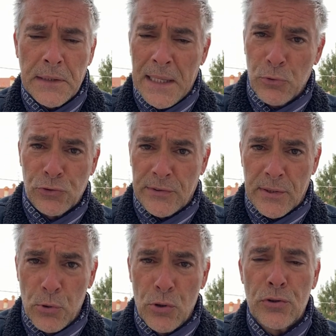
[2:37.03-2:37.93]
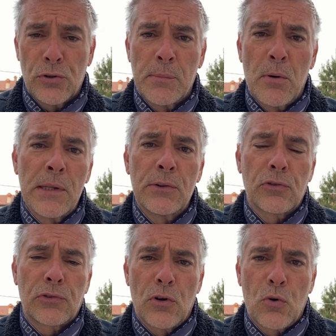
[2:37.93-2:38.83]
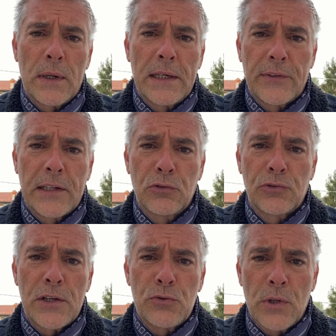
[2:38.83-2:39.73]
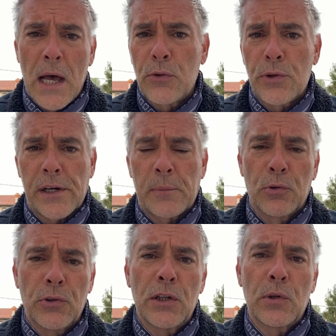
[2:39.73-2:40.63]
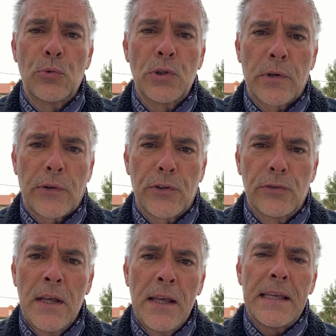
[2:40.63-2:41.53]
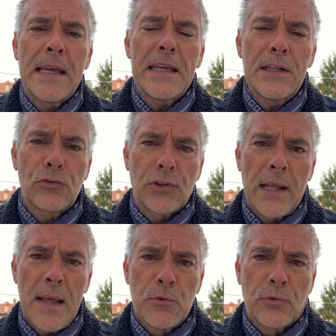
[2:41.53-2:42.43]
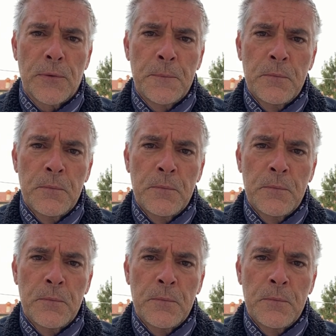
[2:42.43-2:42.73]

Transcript: Damos testimonio de momentos en los cuales Él nos ha ayudado y respondido a una oración y ahí nos quedamos.